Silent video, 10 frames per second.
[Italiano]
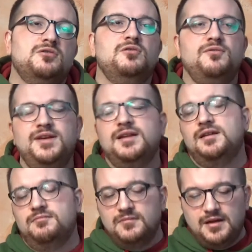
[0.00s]
Sono
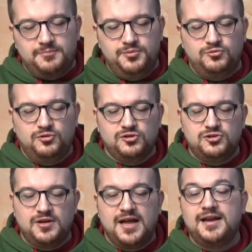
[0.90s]
vini
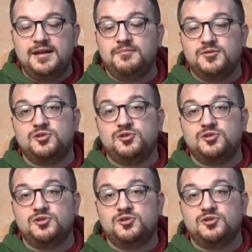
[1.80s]
piuttosto rari,